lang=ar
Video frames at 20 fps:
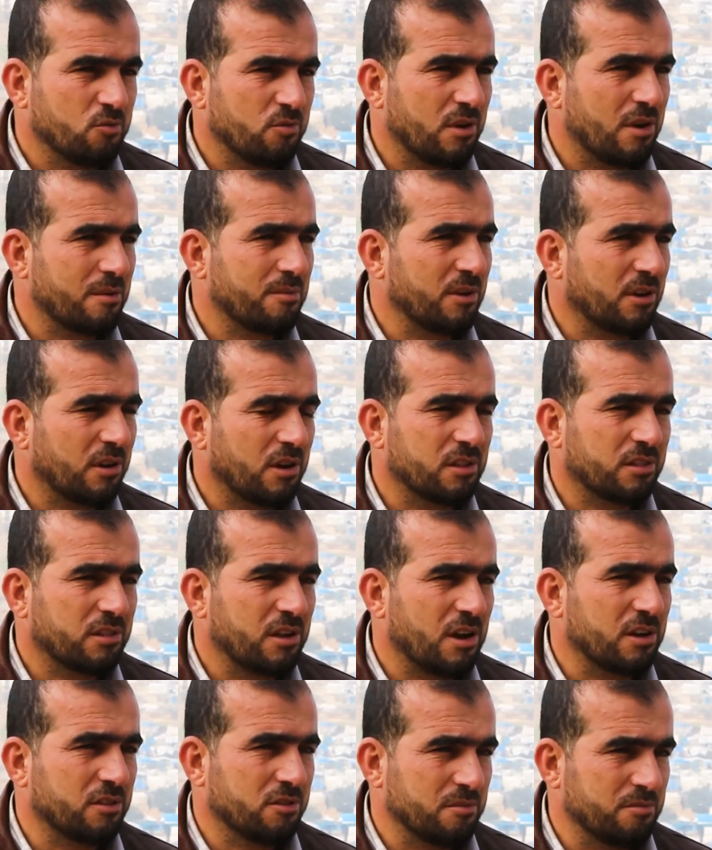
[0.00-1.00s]
هو يعني يقطع
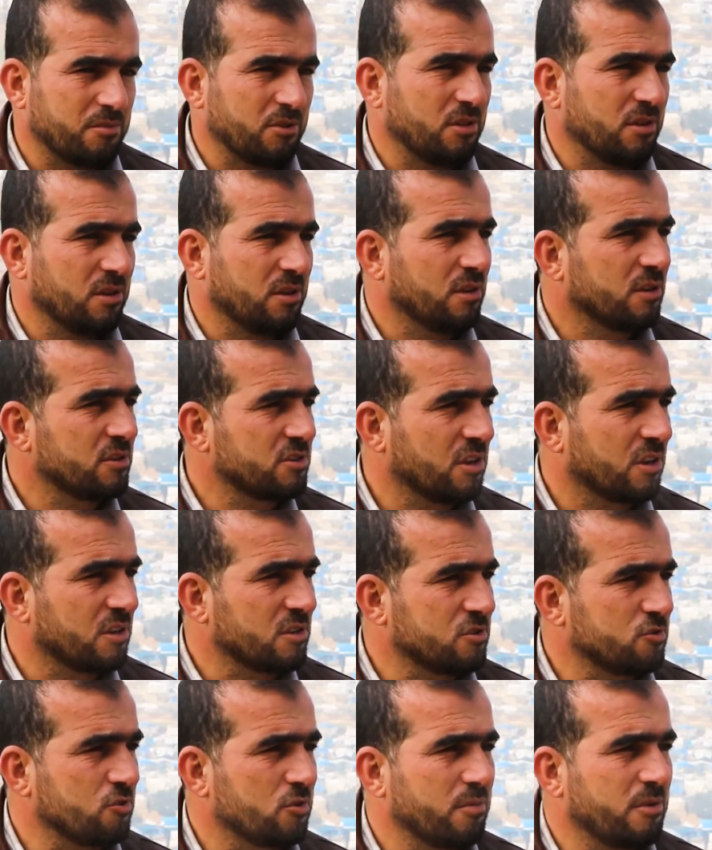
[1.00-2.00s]
حطب بدي
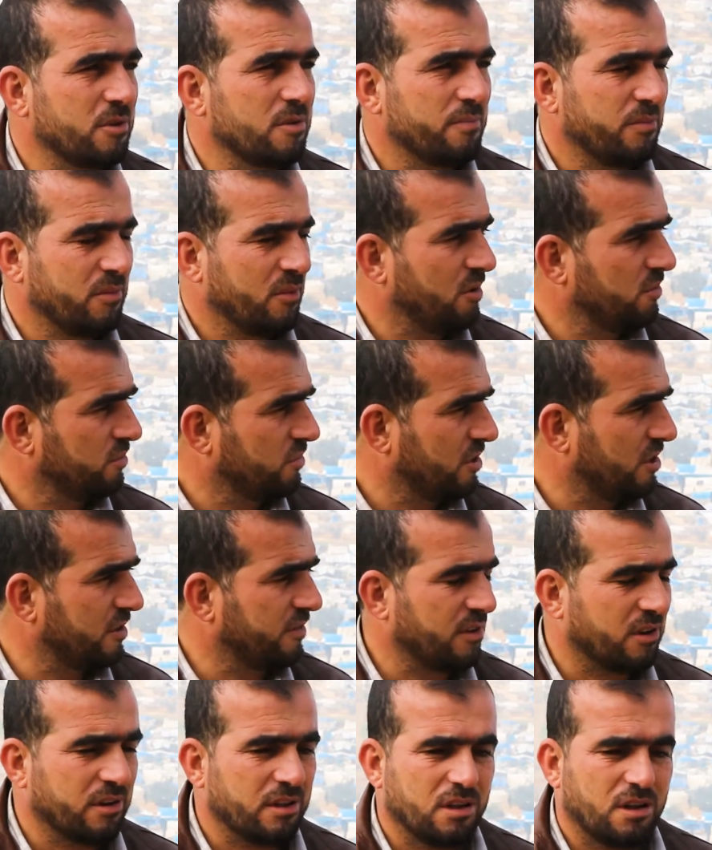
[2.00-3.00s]
يشغل صوبه لو
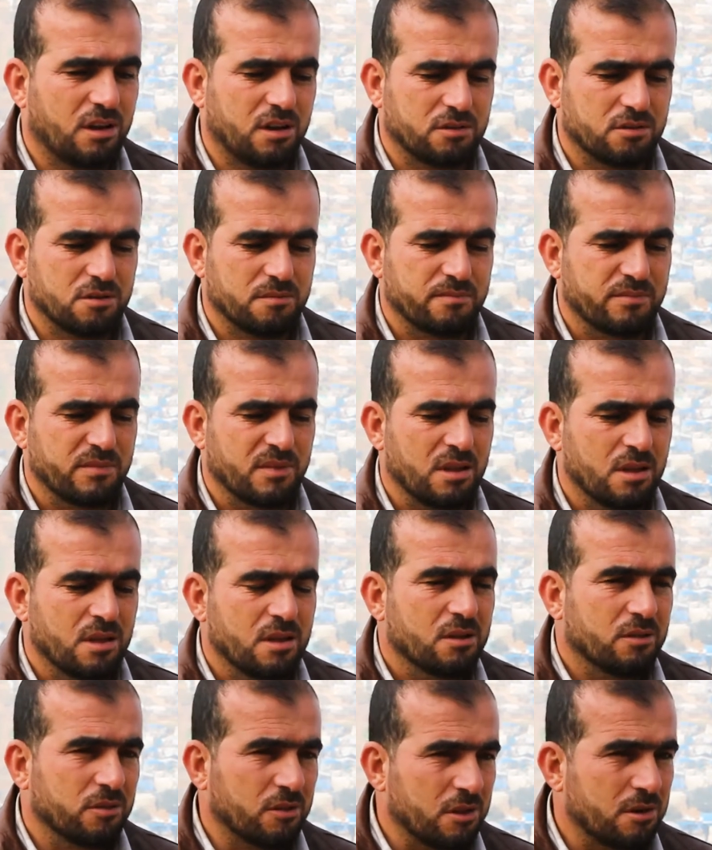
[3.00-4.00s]
بتعرف يعني إيه حطب
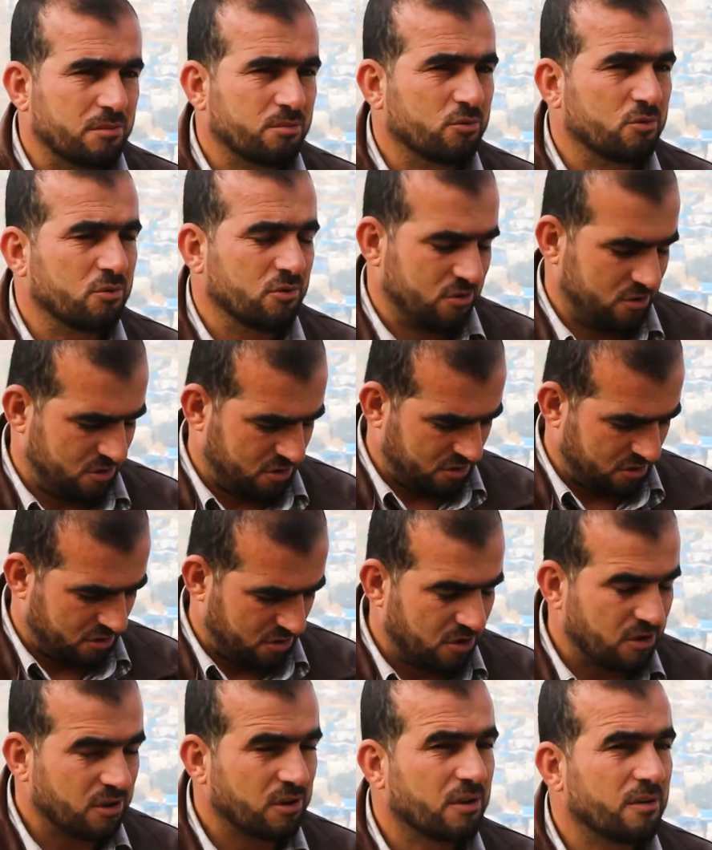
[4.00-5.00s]
طيرفه
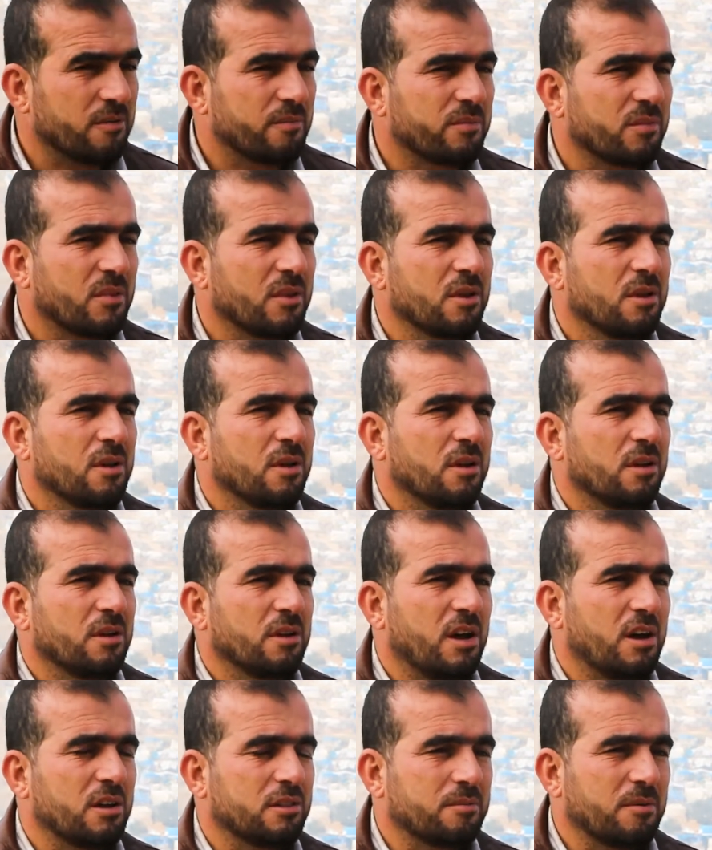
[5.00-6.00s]

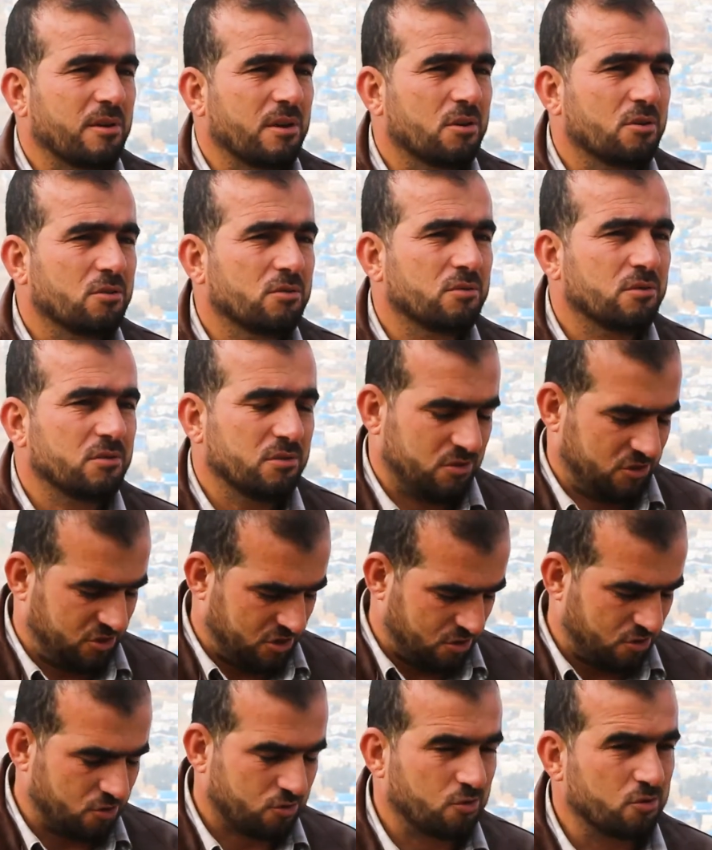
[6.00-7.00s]
الحط بي هون
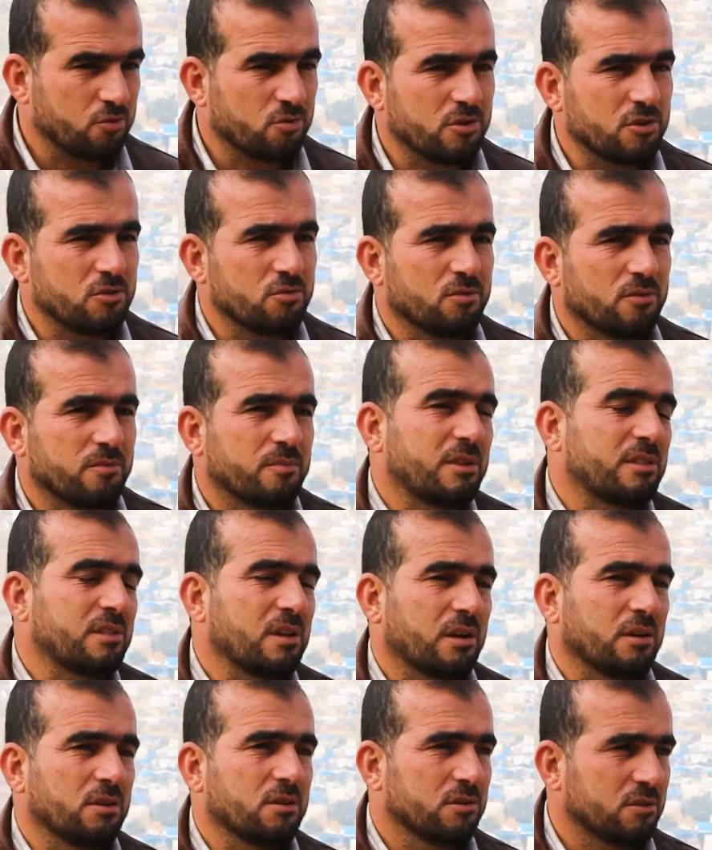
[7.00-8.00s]
قلت له ايده
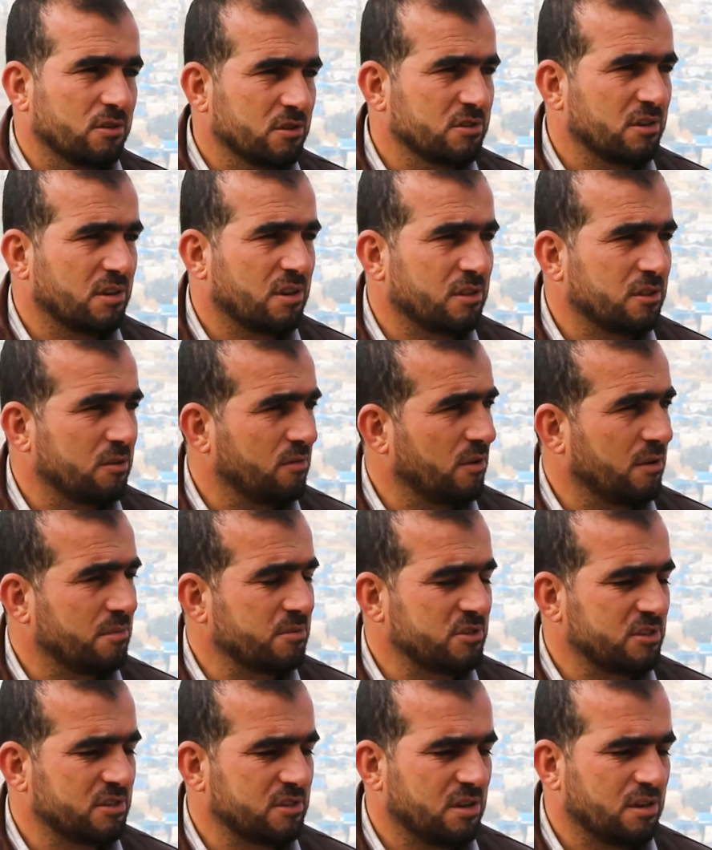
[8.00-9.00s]
بده خياط اجى لعندي والله
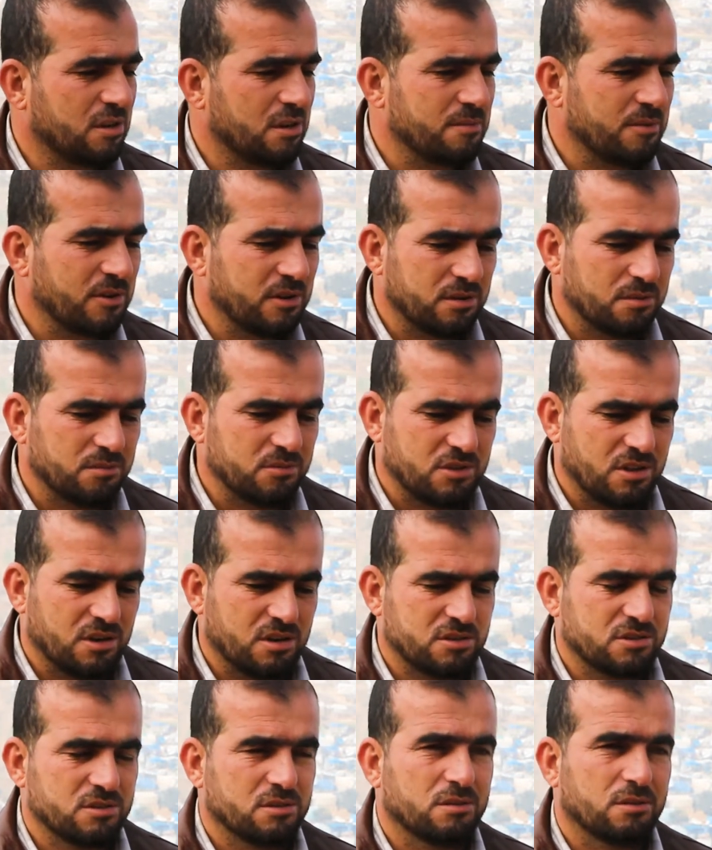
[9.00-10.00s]
بيجي الساعه كمان
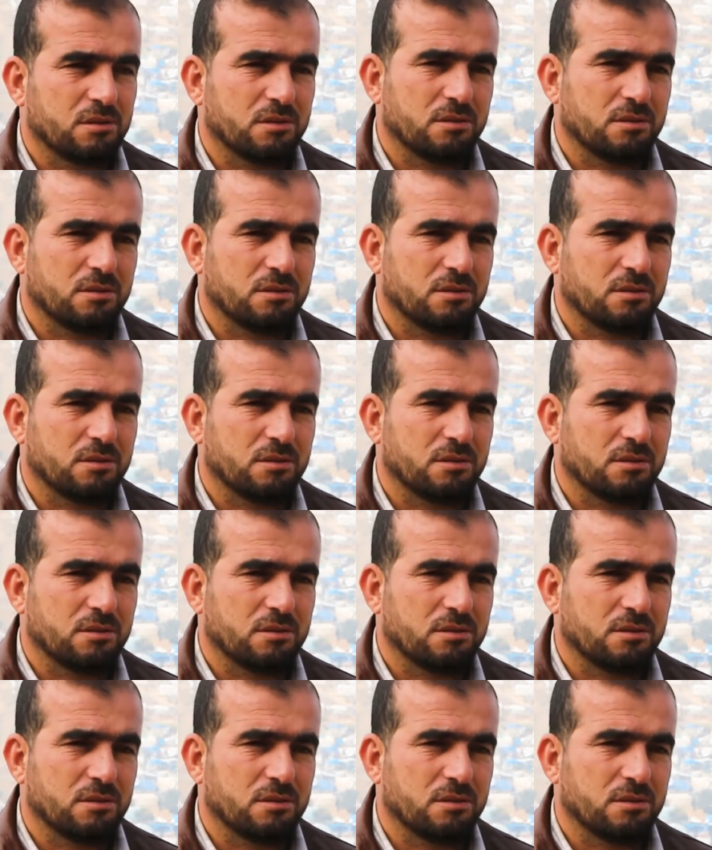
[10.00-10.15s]
11